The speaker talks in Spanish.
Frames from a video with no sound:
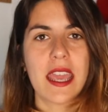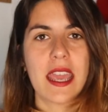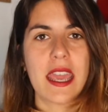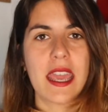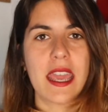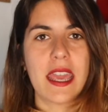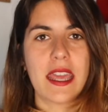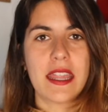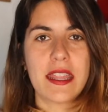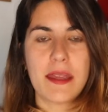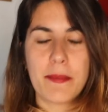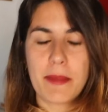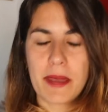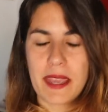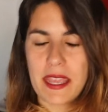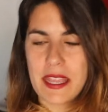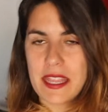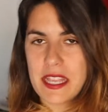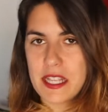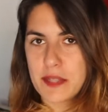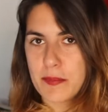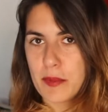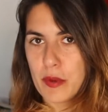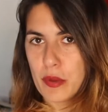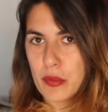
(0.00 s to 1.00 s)
eh, de
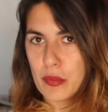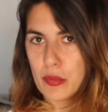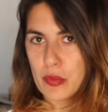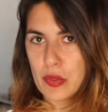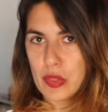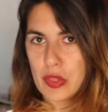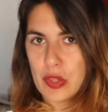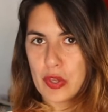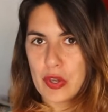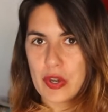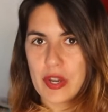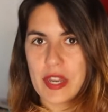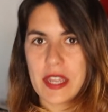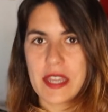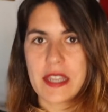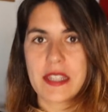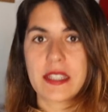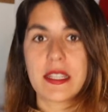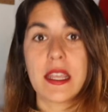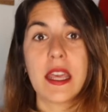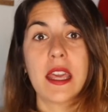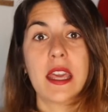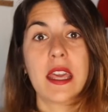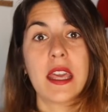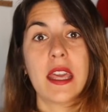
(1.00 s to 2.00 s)
pequeñas
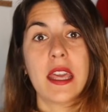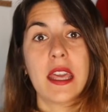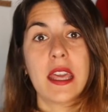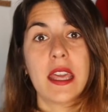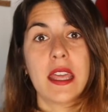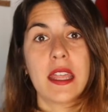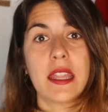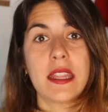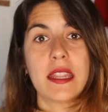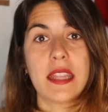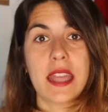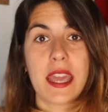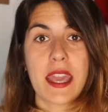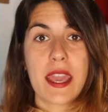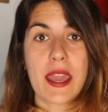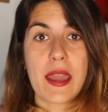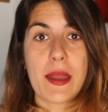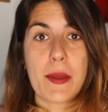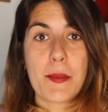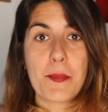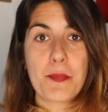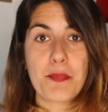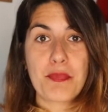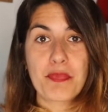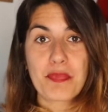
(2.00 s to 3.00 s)
producciones,
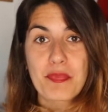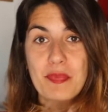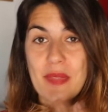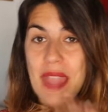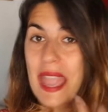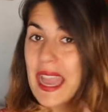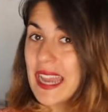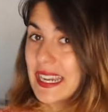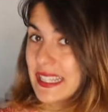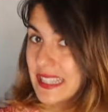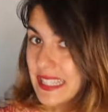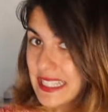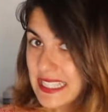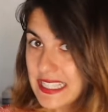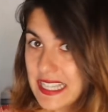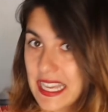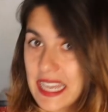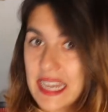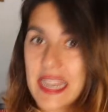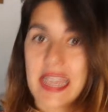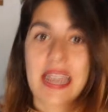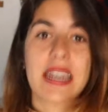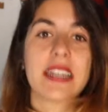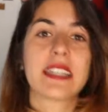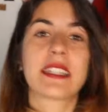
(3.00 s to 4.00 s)
de mm,
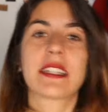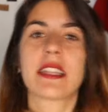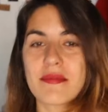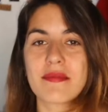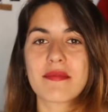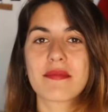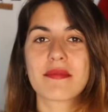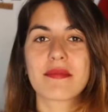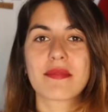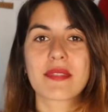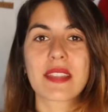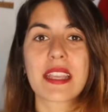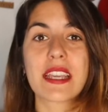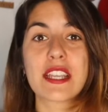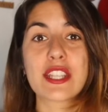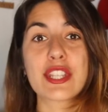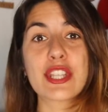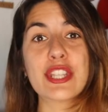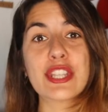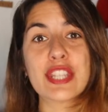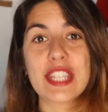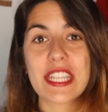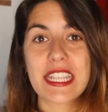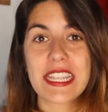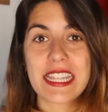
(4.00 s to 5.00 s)
artesanas.
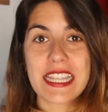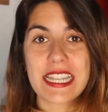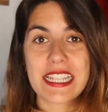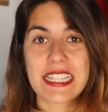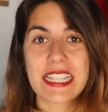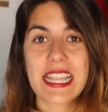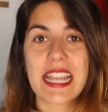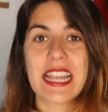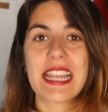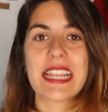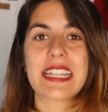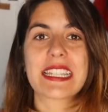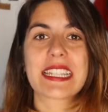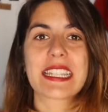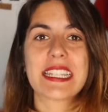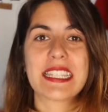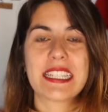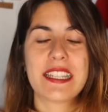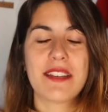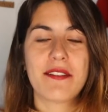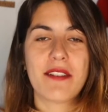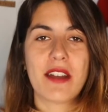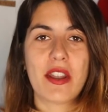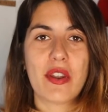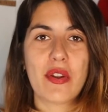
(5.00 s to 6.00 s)
Son tiendas en las que
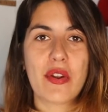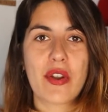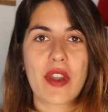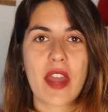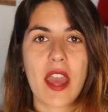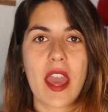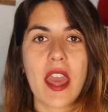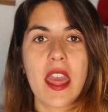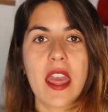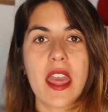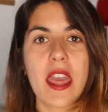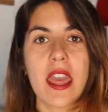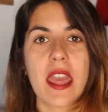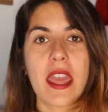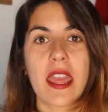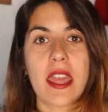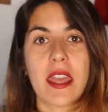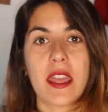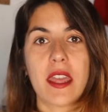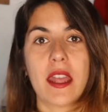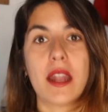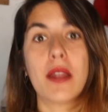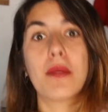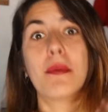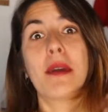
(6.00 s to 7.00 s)
se valora
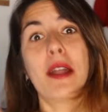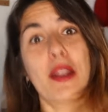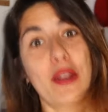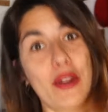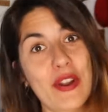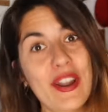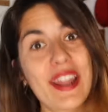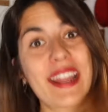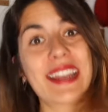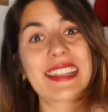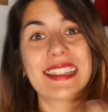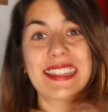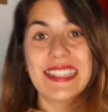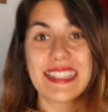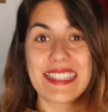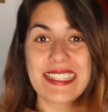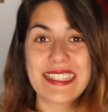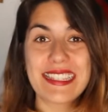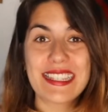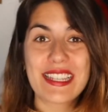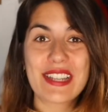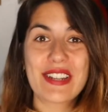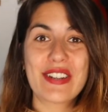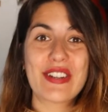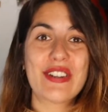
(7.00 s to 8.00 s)
el valor
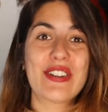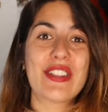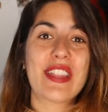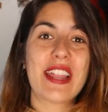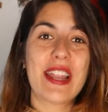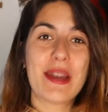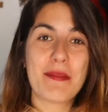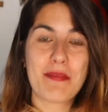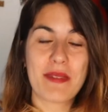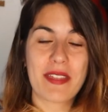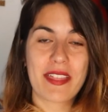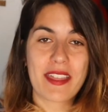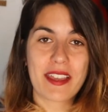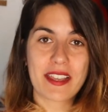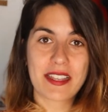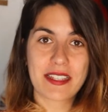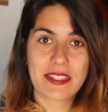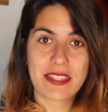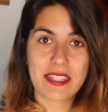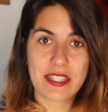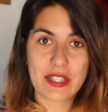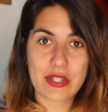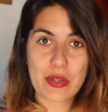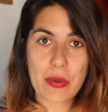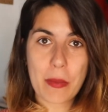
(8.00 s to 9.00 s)
artístico de la pieza que
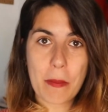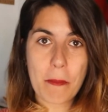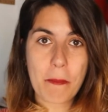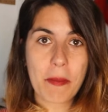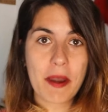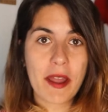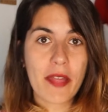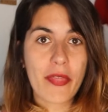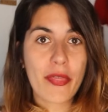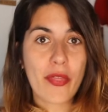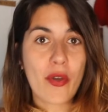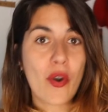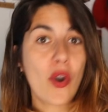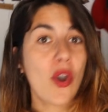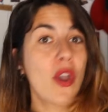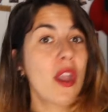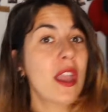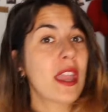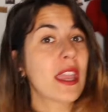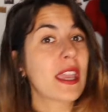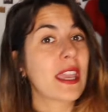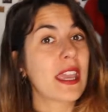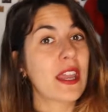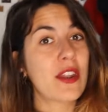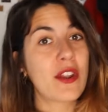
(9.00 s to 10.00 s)
estás comprando,
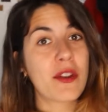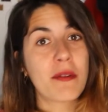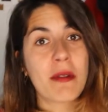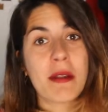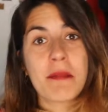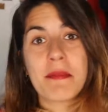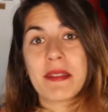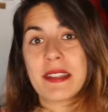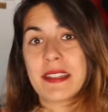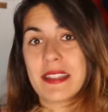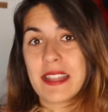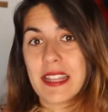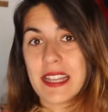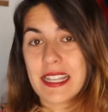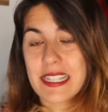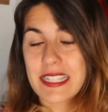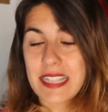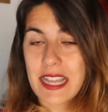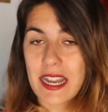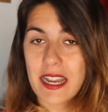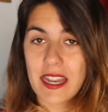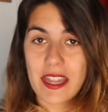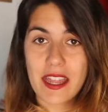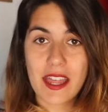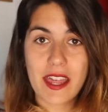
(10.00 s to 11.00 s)
que normalmente las
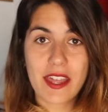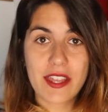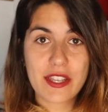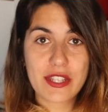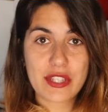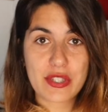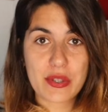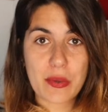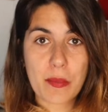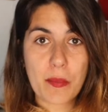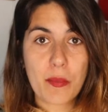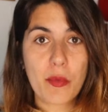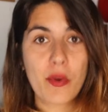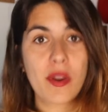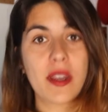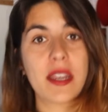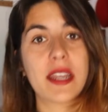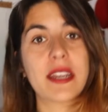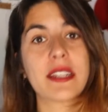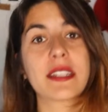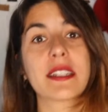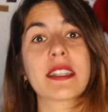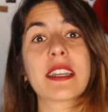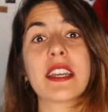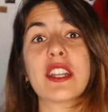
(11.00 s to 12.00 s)
calidades son
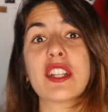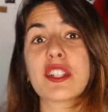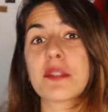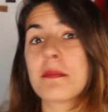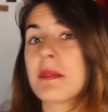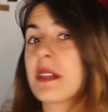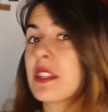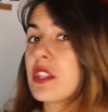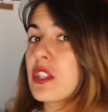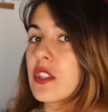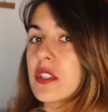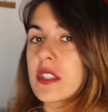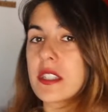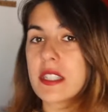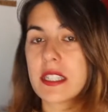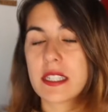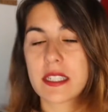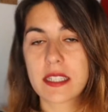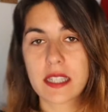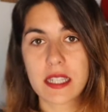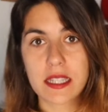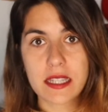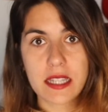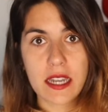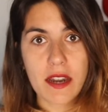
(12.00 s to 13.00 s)
buenas, que los patrones
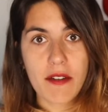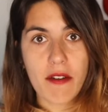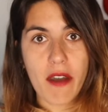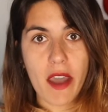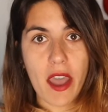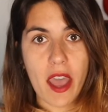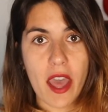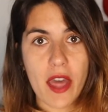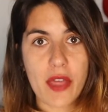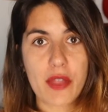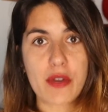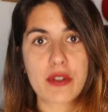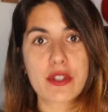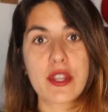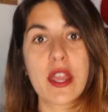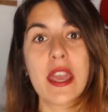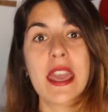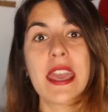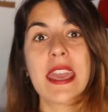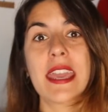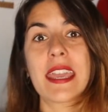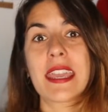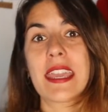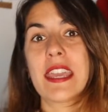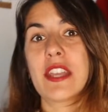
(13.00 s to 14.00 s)
están trabajados,
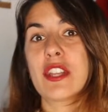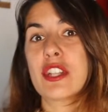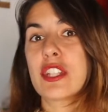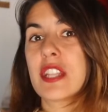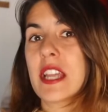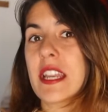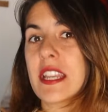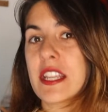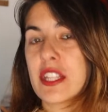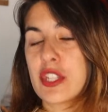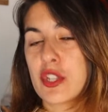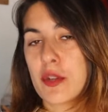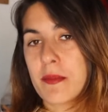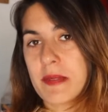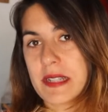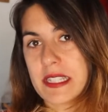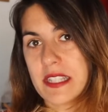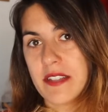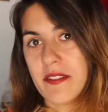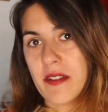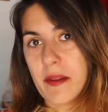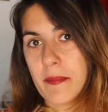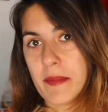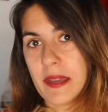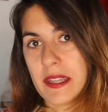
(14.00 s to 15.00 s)
que no se han hecho
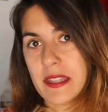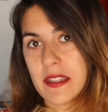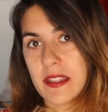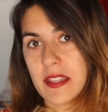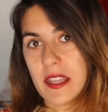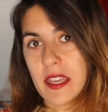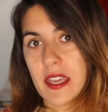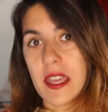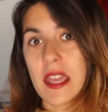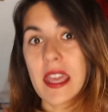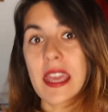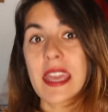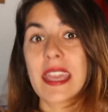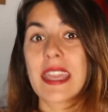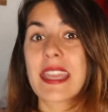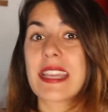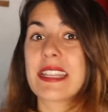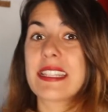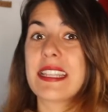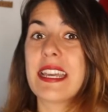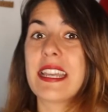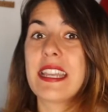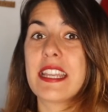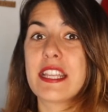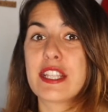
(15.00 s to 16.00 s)
masivamente, que
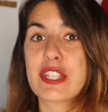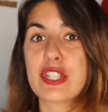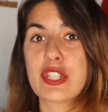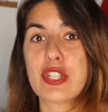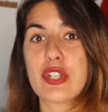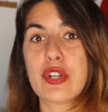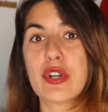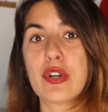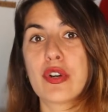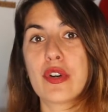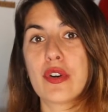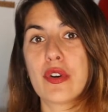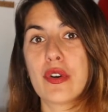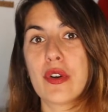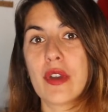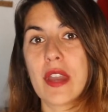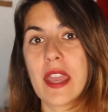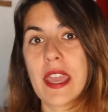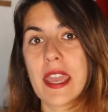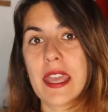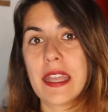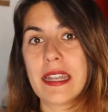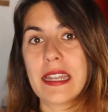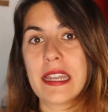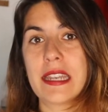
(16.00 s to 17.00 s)
se han hecho
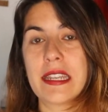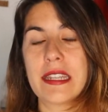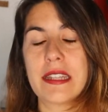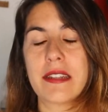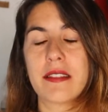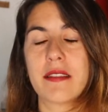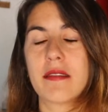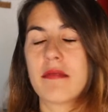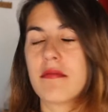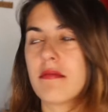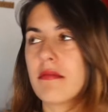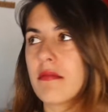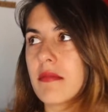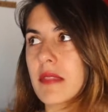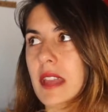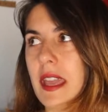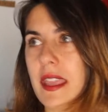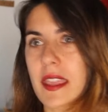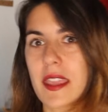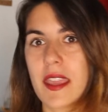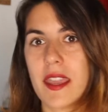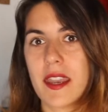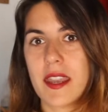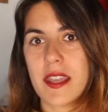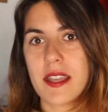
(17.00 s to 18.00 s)
en
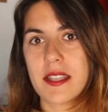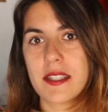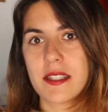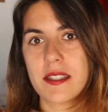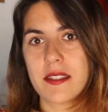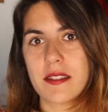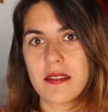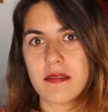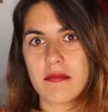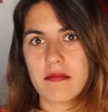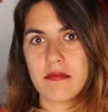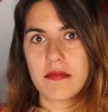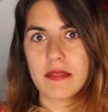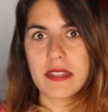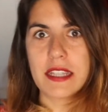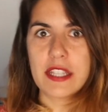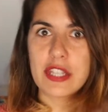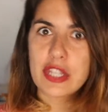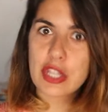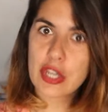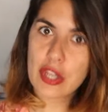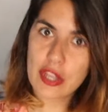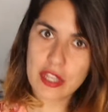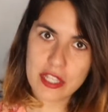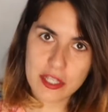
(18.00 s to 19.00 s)
talleres
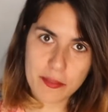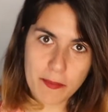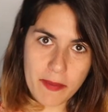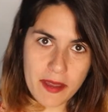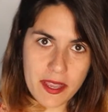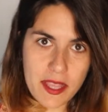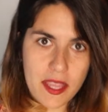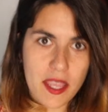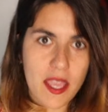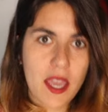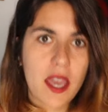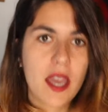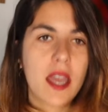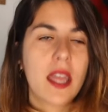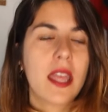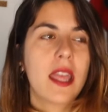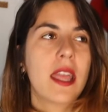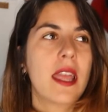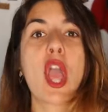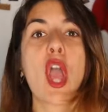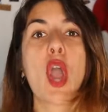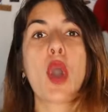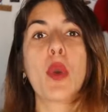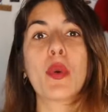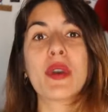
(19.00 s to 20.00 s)
dentro de España
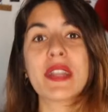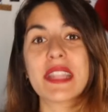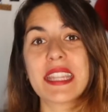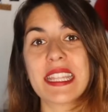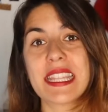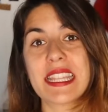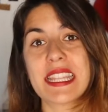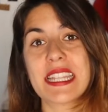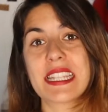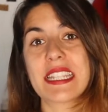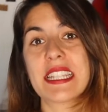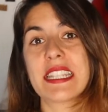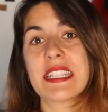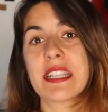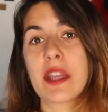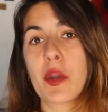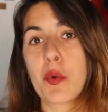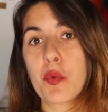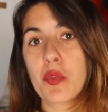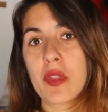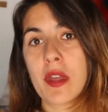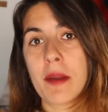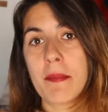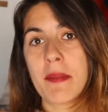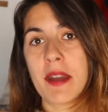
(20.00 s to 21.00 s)
o en tiendas de
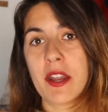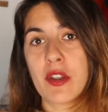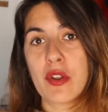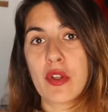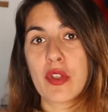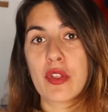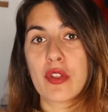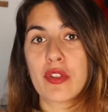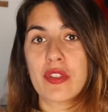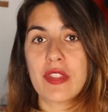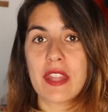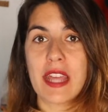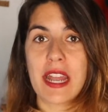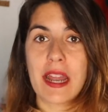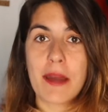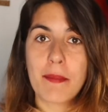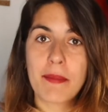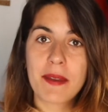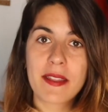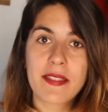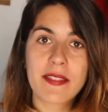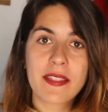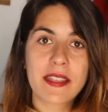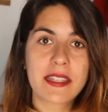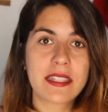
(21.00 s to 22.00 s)
segunda mano donde a la
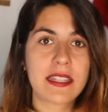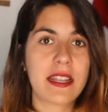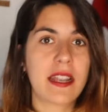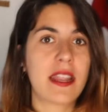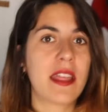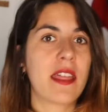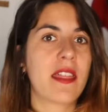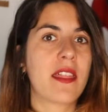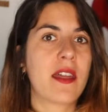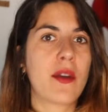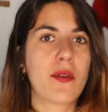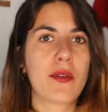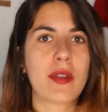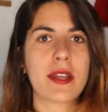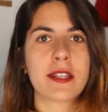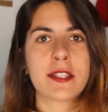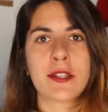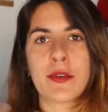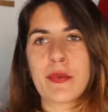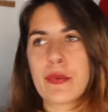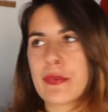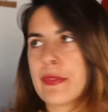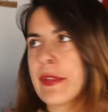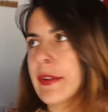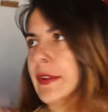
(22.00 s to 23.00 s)
prenda se le da una
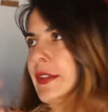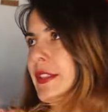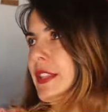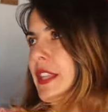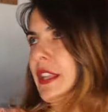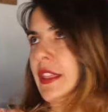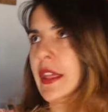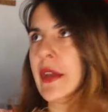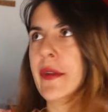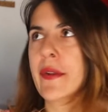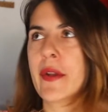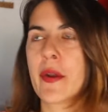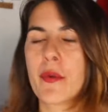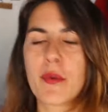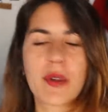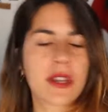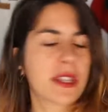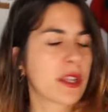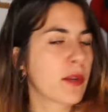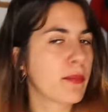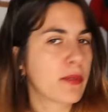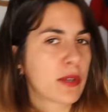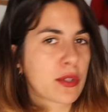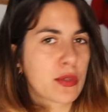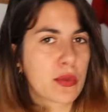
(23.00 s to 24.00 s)
segunda, una tercera, una
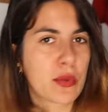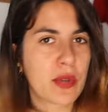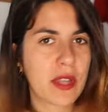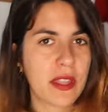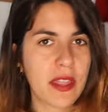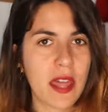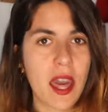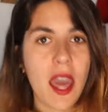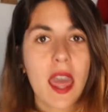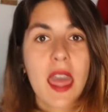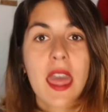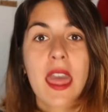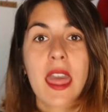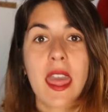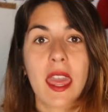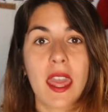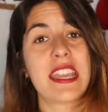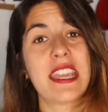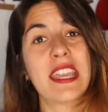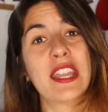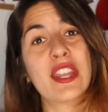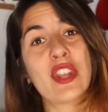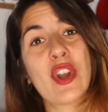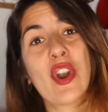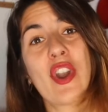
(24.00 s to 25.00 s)
cuarta oportunidad
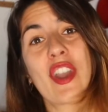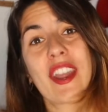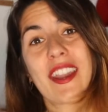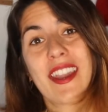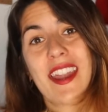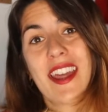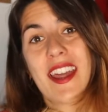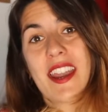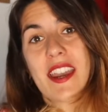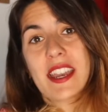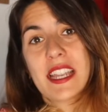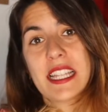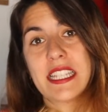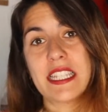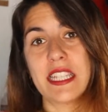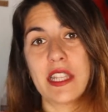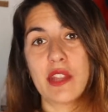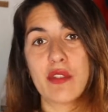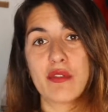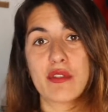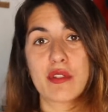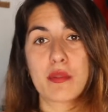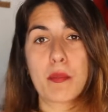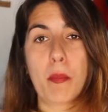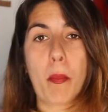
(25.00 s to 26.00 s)
y no generar
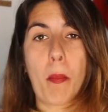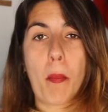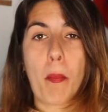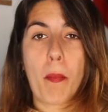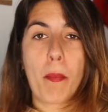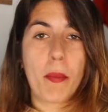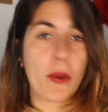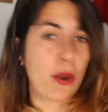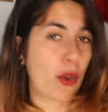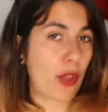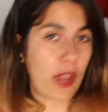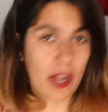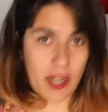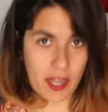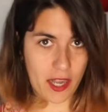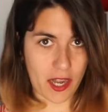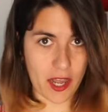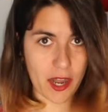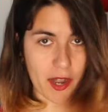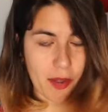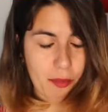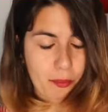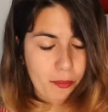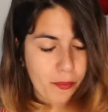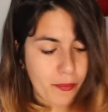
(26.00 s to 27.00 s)
residuos por
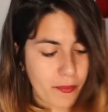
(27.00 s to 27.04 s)
generar.